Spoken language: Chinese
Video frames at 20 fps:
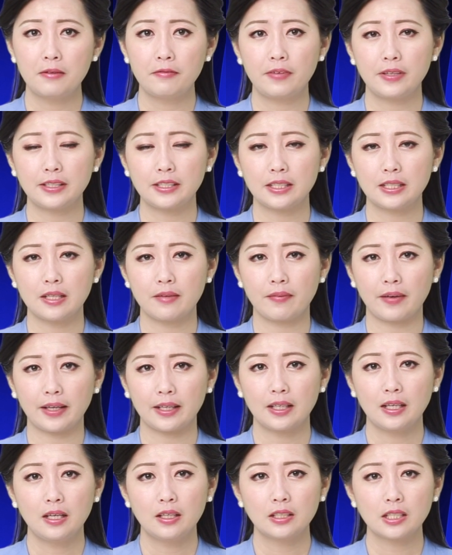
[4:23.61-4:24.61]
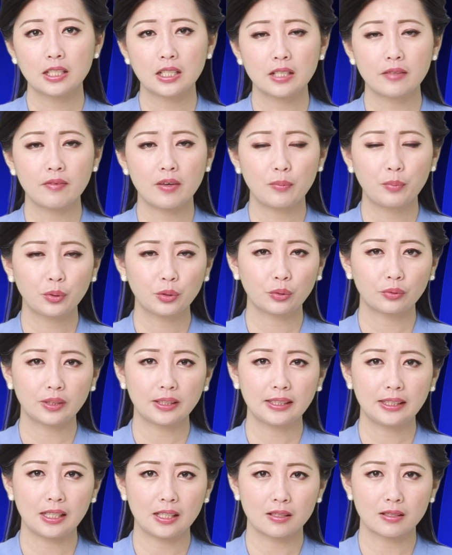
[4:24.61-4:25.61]
分析认为，这是因为不同
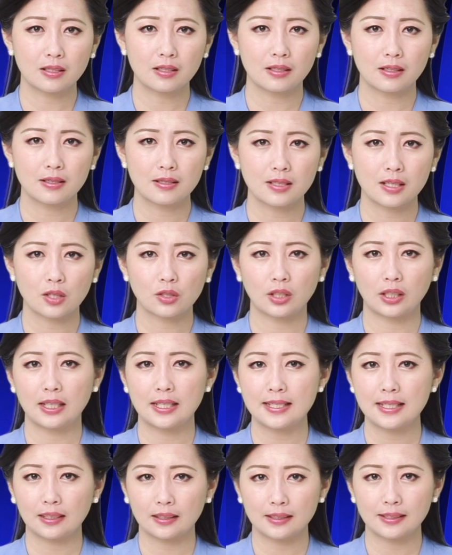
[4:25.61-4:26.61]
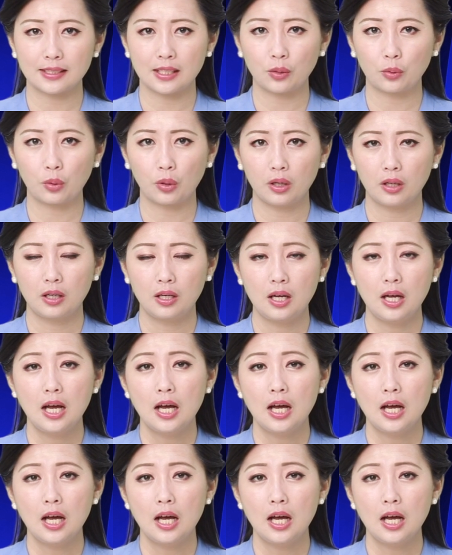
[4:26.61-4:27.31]
的体制造成了这样的结果。